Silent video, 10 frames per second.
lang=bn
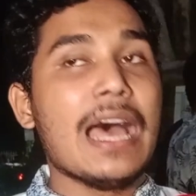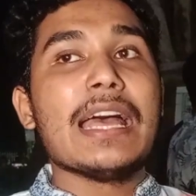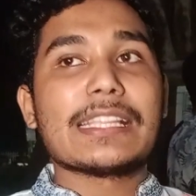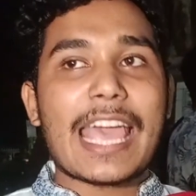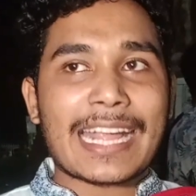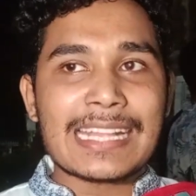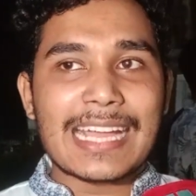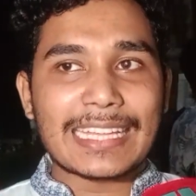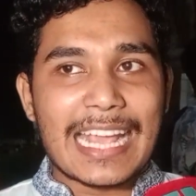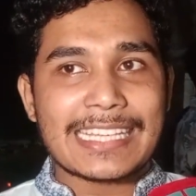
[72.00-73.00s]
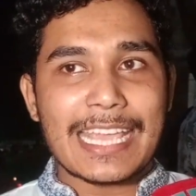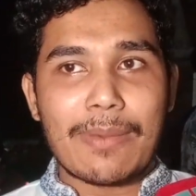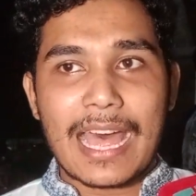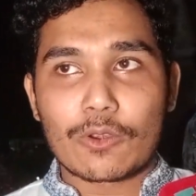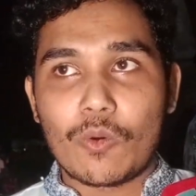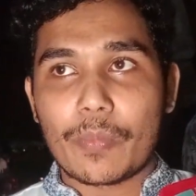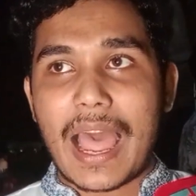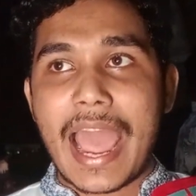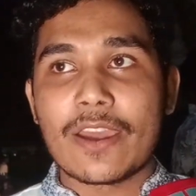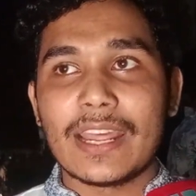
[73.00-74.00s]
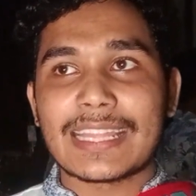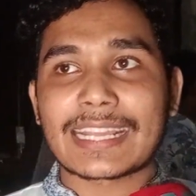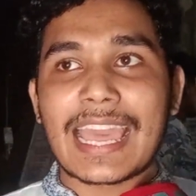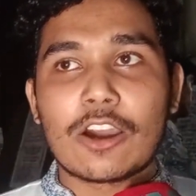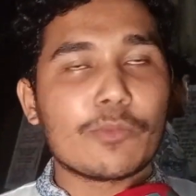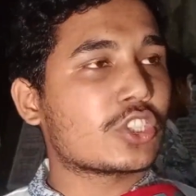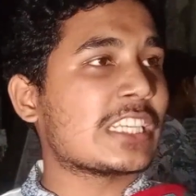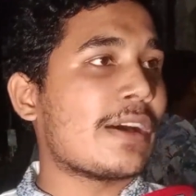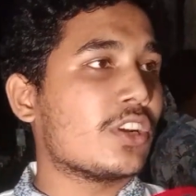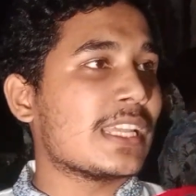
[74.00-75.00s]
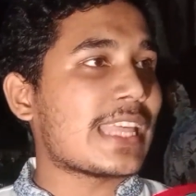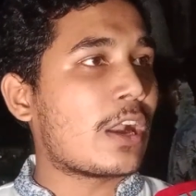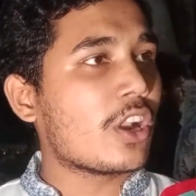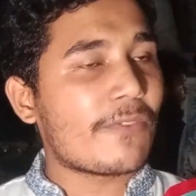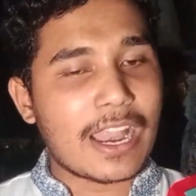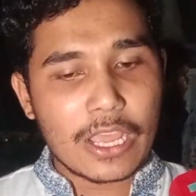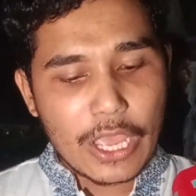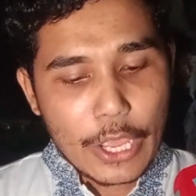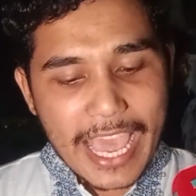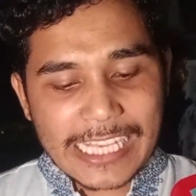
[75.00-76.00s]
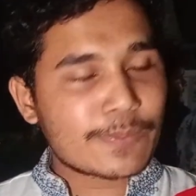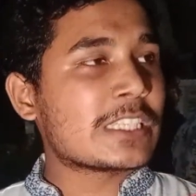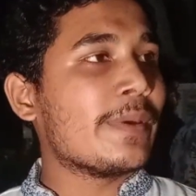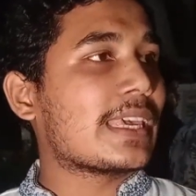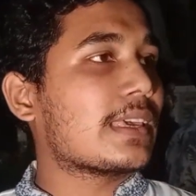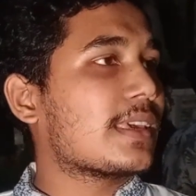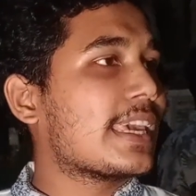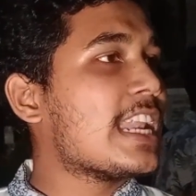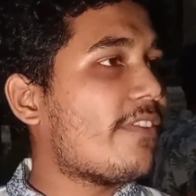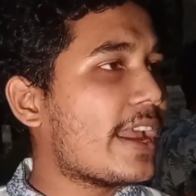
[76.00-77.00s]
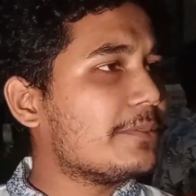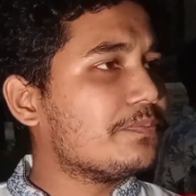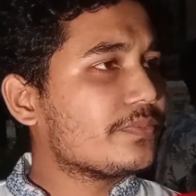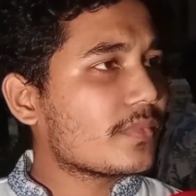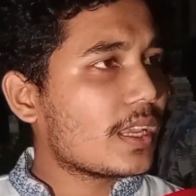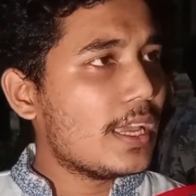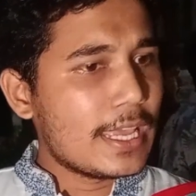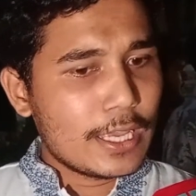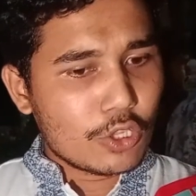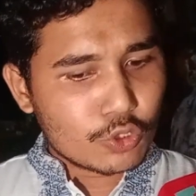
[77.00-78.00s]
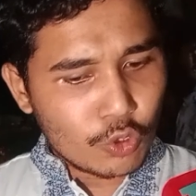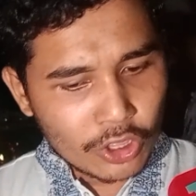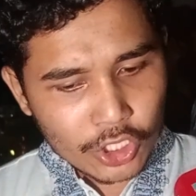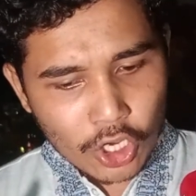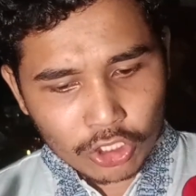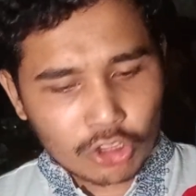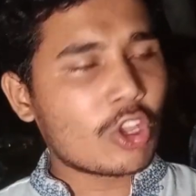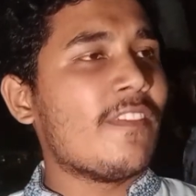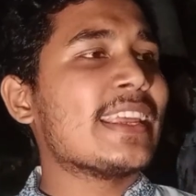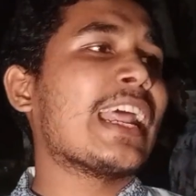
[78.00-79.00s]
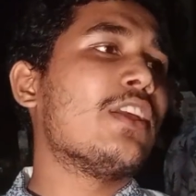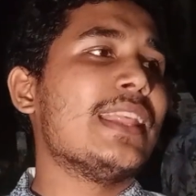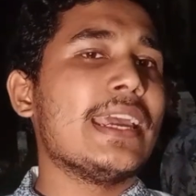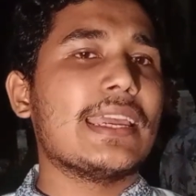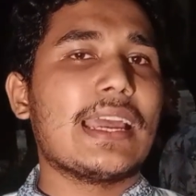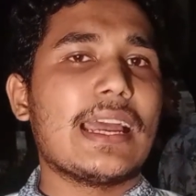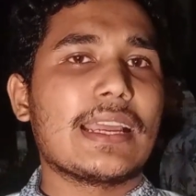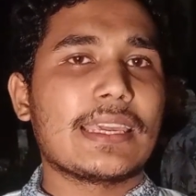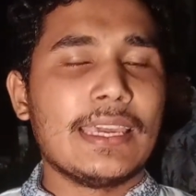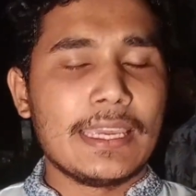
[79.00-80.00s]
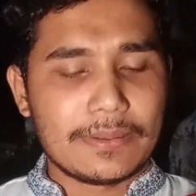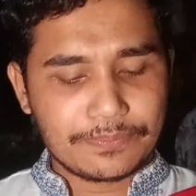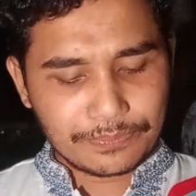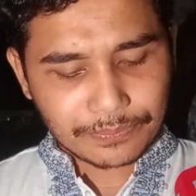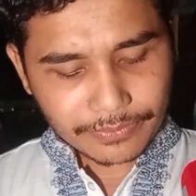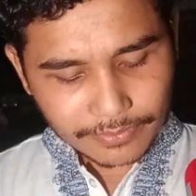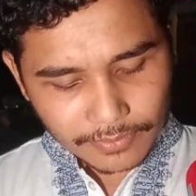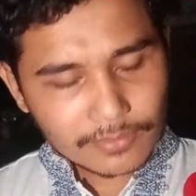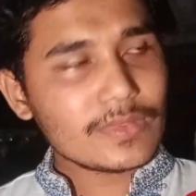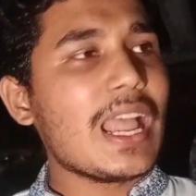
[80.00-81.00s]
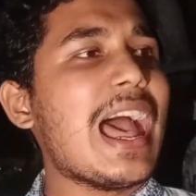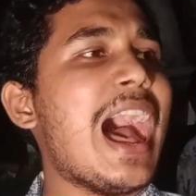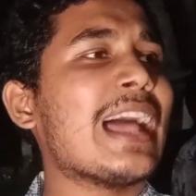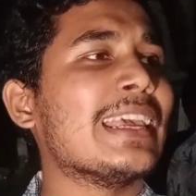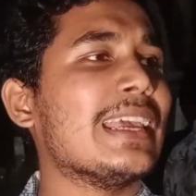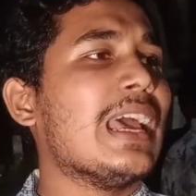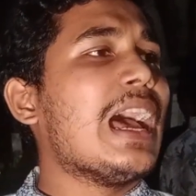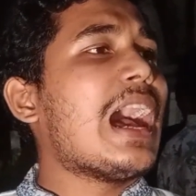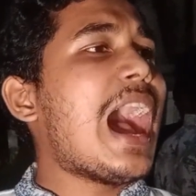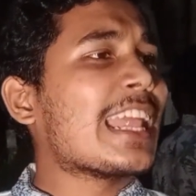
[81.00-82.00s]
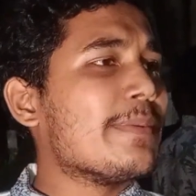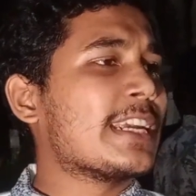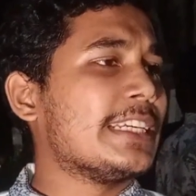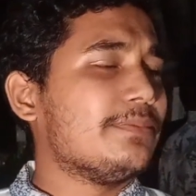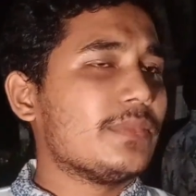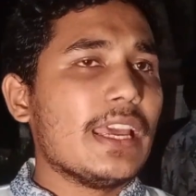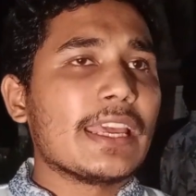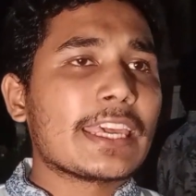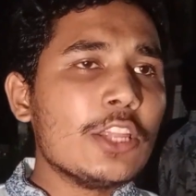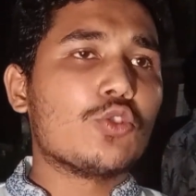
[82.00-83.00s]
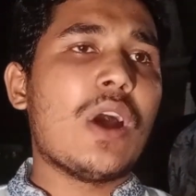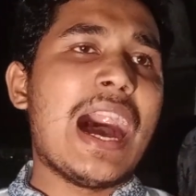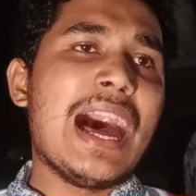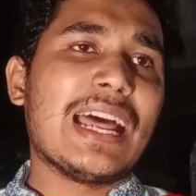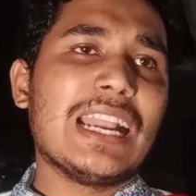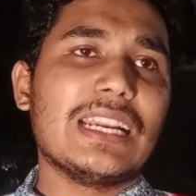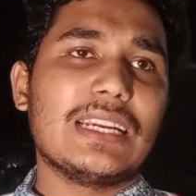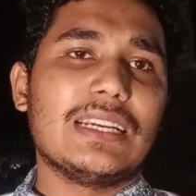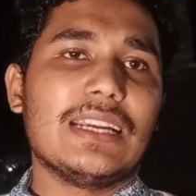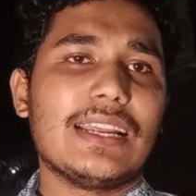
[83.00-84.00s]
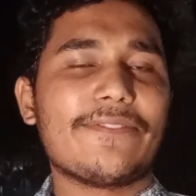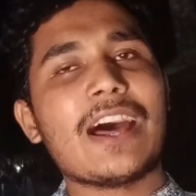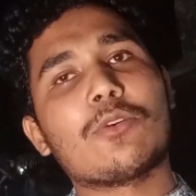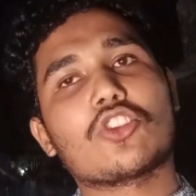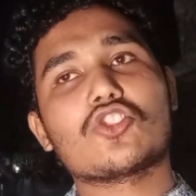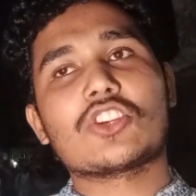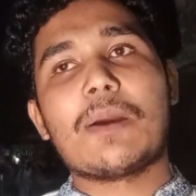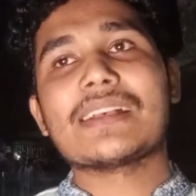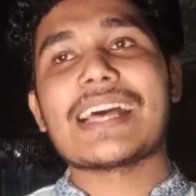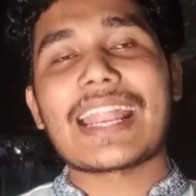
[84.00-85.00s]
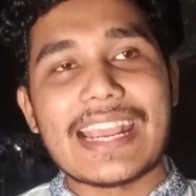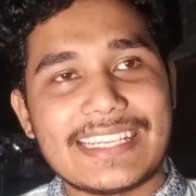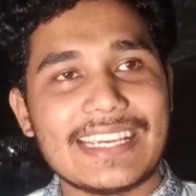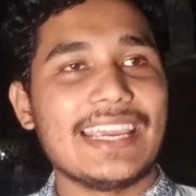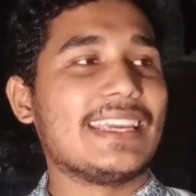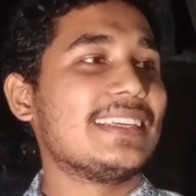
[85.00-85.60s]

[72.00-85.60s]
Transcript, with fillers: বা একখান জায়গাতে আইসে বা আয়রে তারা ক্যাঙ্গুর বসতি স্থাপন করে তার হন স্পেসিফিক কিনা ভাই সুনির্দিষ্ট হন তথ্য না ভাই তারা হইলে কি আদি আদিবাসী কিন্তু আর আর পার্বত্য চট্টগ্রামে যারা আইসে